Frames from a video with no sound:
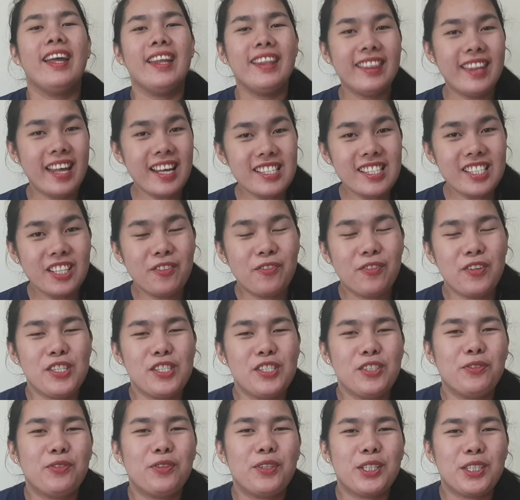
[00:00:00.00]
And that's our
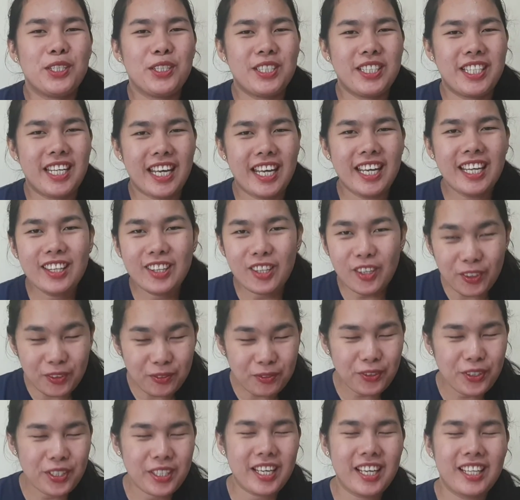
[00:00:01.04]
video for today. Don't
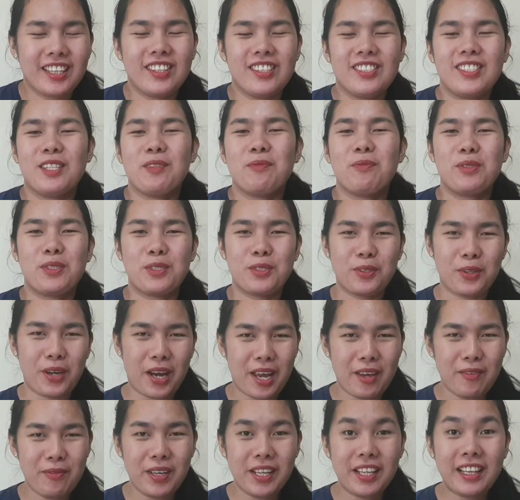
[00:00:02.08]
forget to
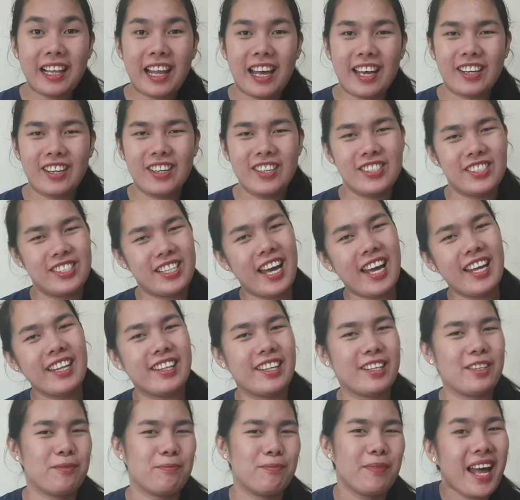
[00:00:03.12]
subscribe and like our
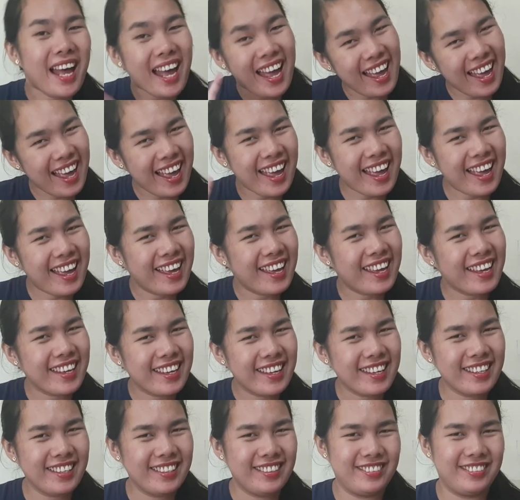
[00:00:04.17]
channel. Bye!